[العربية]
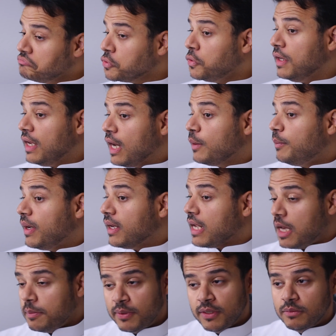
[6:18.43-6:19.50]
نروح لاخبار
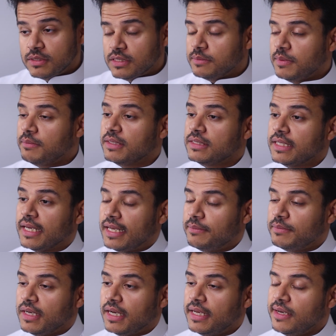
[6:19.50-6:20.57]
ابل من زمان ما
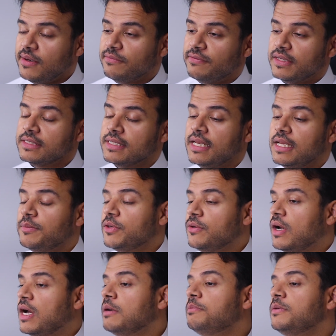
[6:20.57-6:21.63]
تكلمنا عليهم فنتكلم
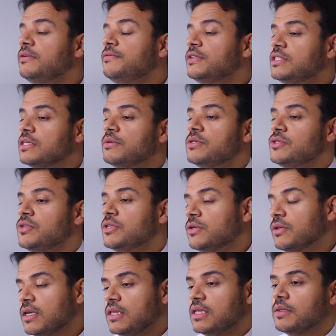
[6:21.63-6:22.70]
انه ابل في توجه
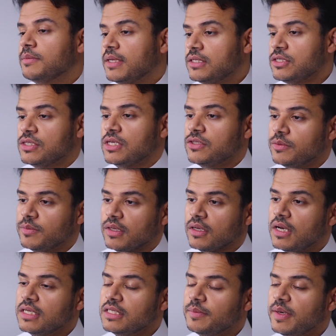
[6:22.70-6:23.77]
انه كثير من اجهزتهم
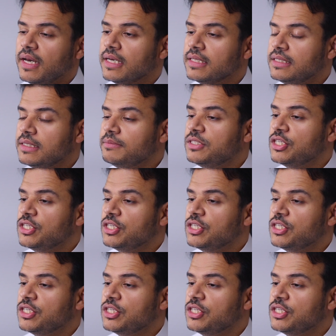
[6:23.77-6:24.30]
القادمه حيتم